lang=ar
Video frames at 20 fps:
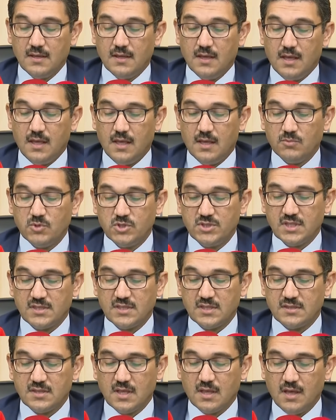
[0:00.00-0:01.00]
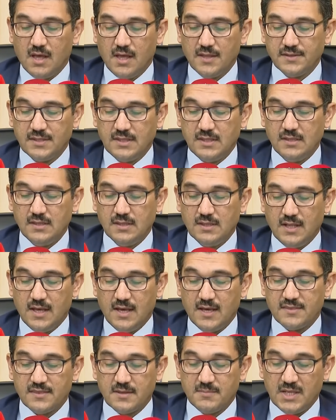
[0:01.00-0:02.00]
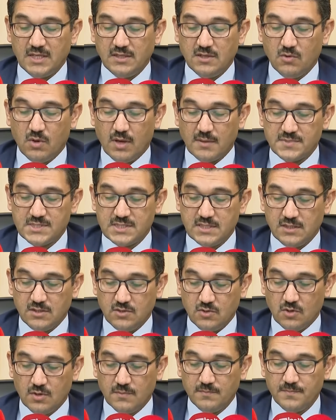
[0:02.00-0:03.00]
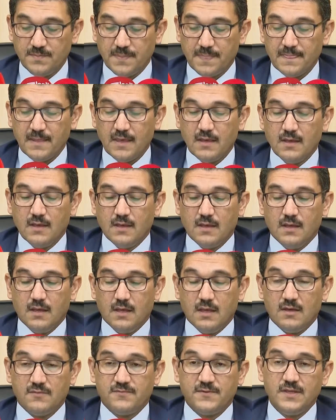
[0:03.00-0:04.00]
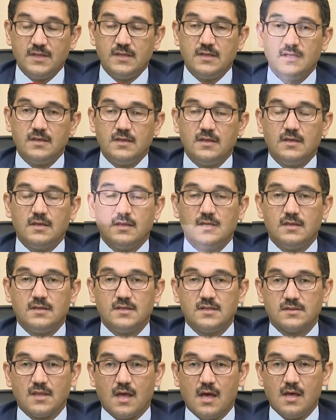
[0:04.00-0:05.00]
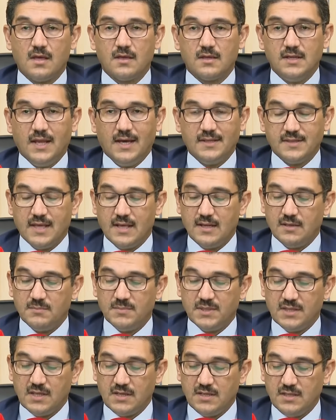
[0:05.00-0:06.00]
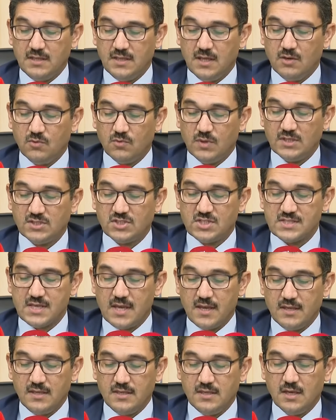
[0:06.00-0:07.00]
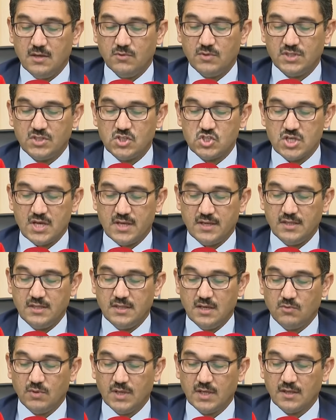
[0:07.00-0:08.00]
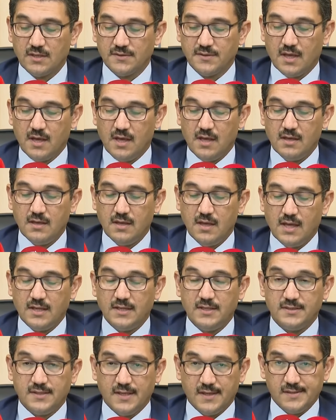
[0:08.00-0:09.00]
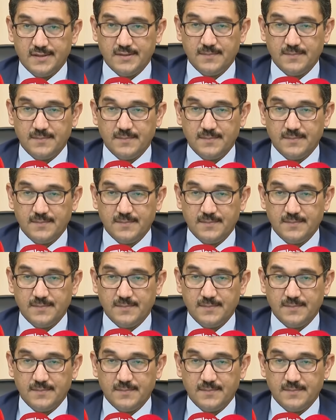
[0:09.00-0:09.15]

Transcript: آه، مدة التقاضي إلى 58 يوم آه، في آه، نطاق العداله المدنيه والجزائيه والتجاريه والقضاء الاداري.